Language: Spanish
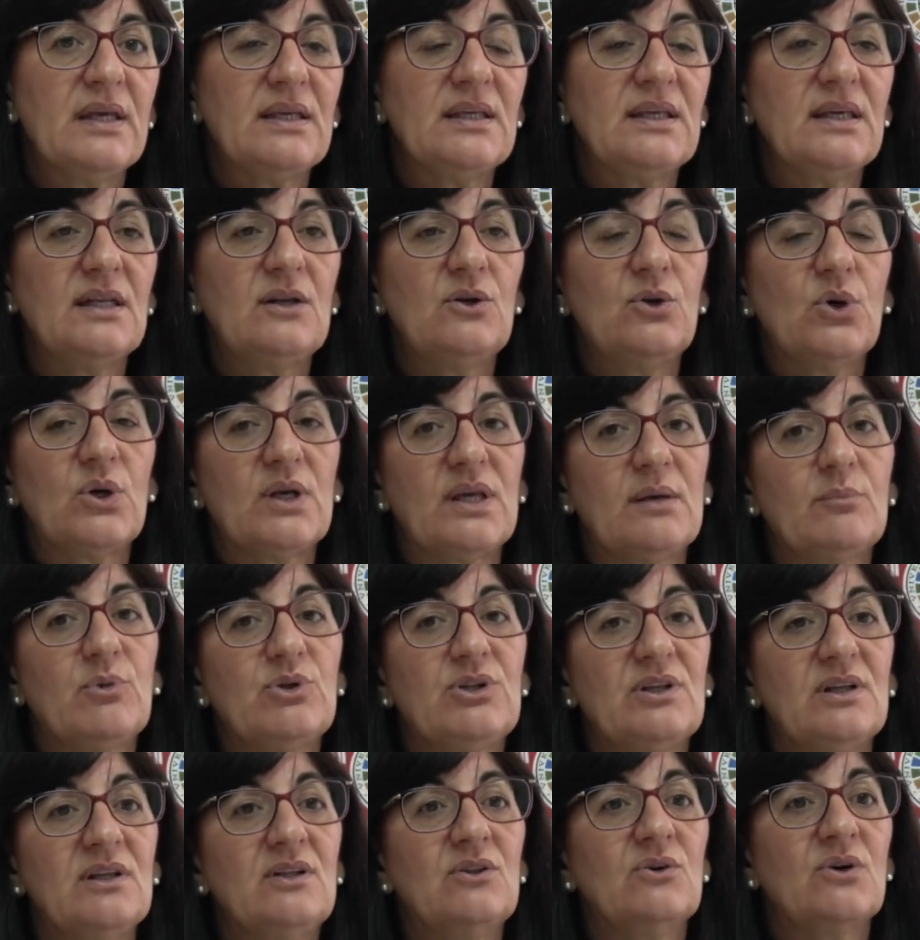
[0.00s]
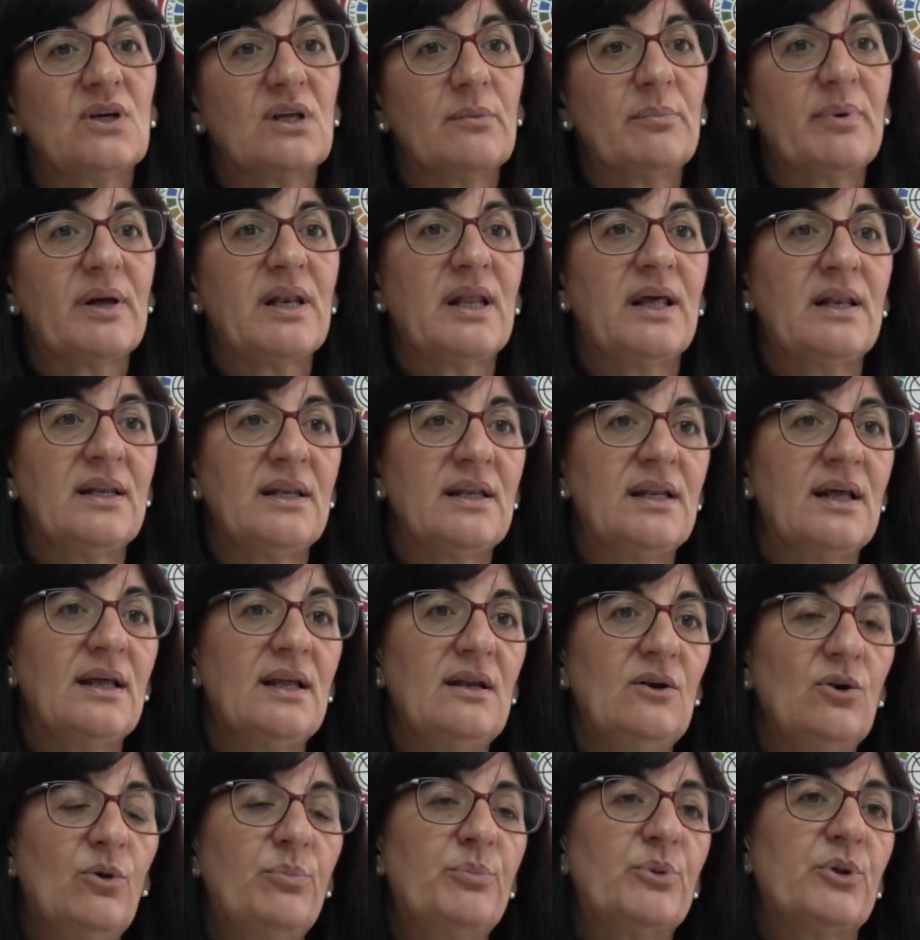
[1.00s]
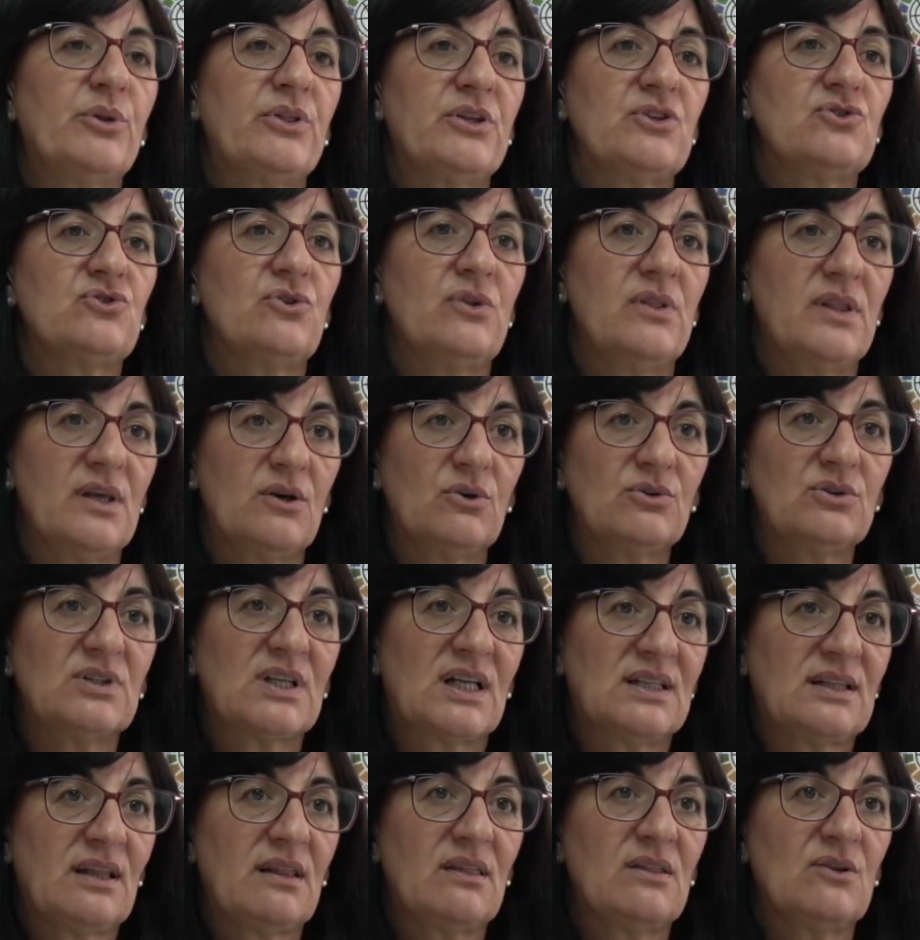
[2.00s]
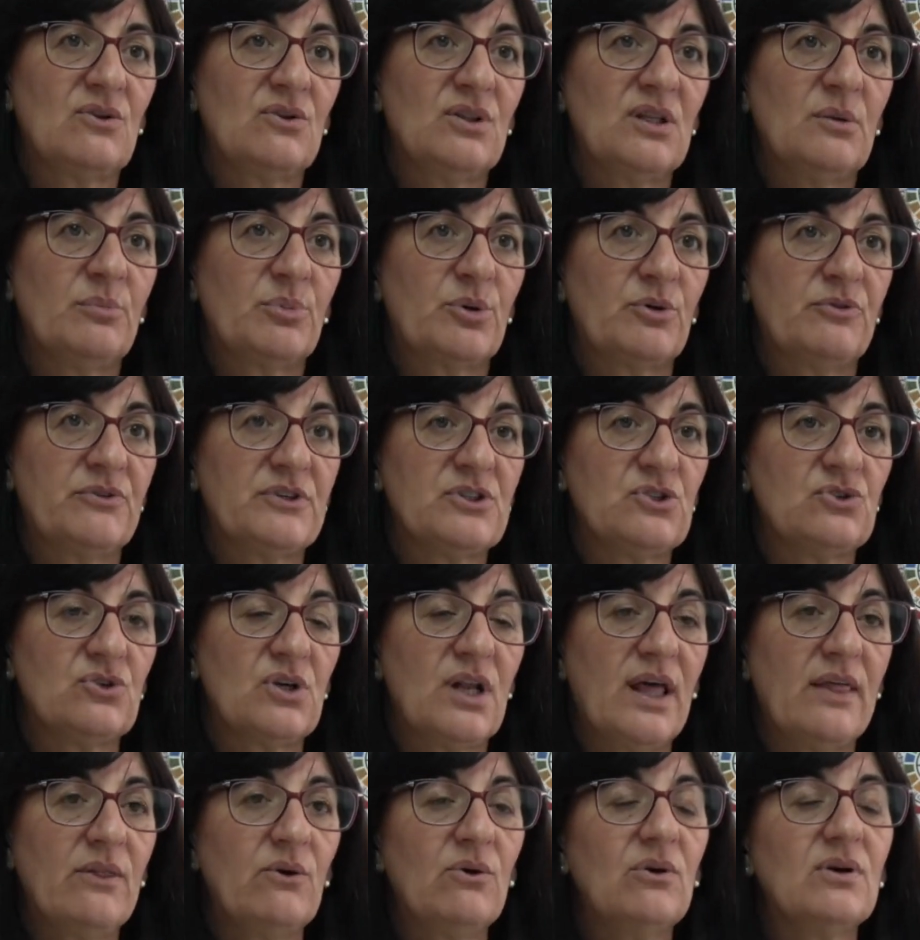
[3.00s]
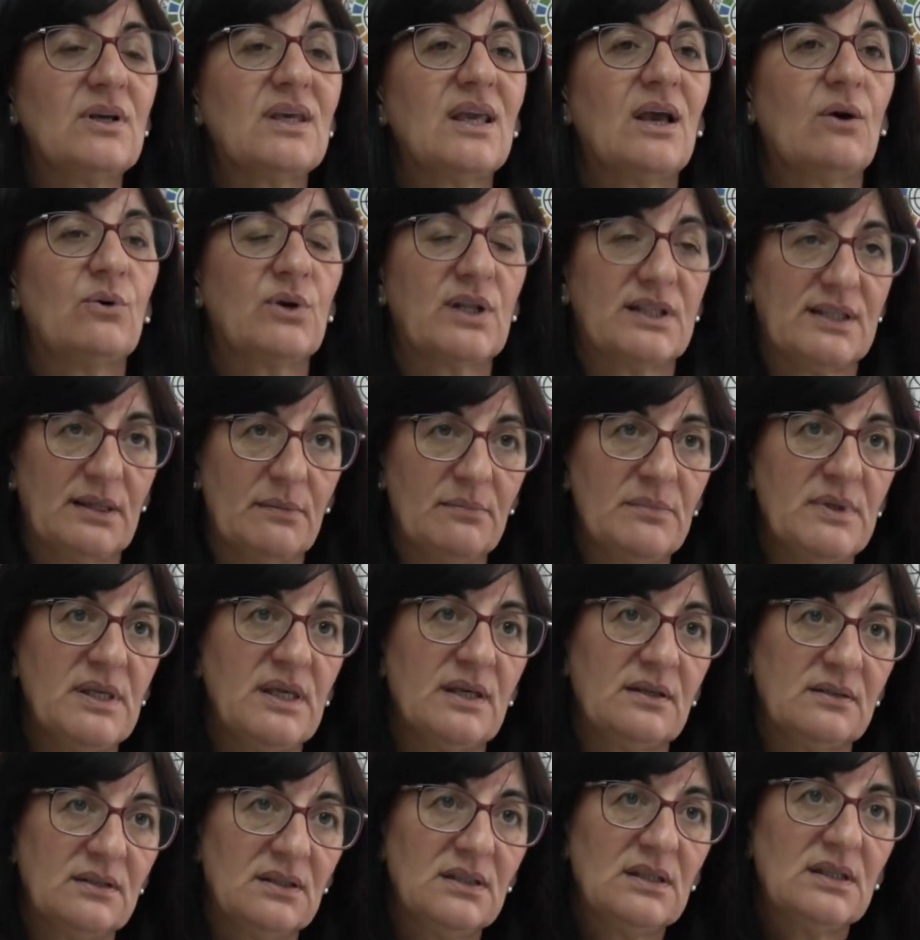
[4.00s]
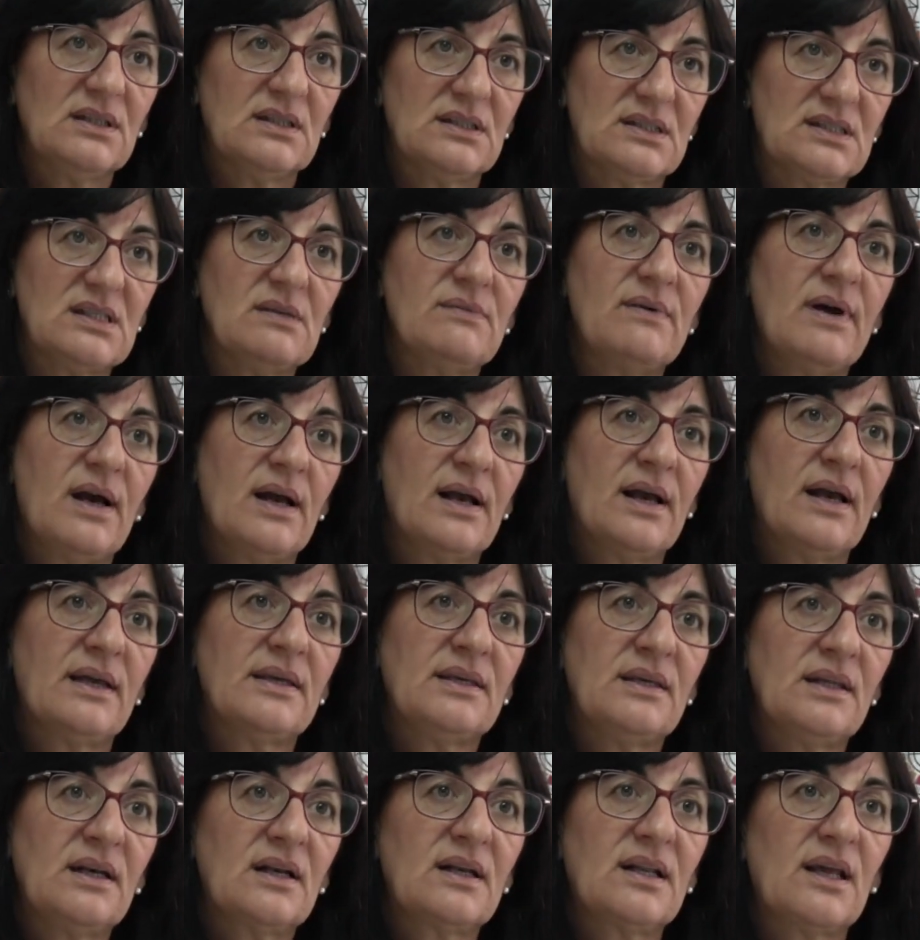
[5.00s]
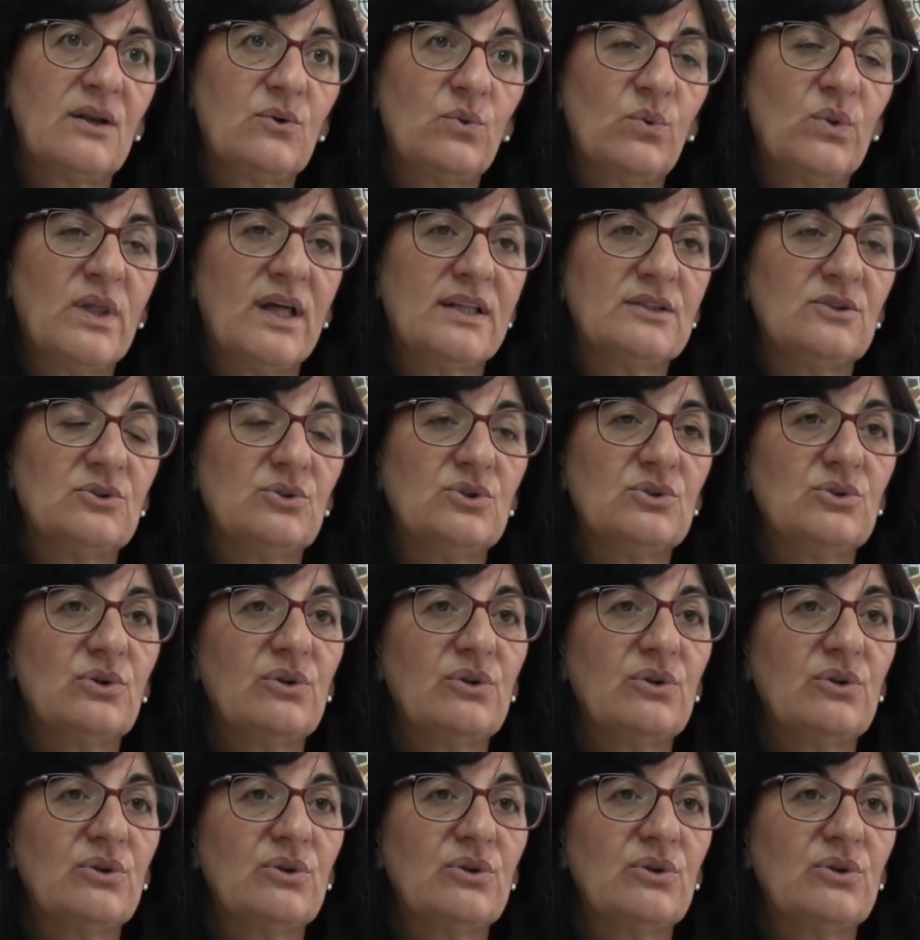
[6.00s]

y en lo que hemos tenido que parar era en los procesos de contratación de profesorado que ahora también se van a ir reanudando.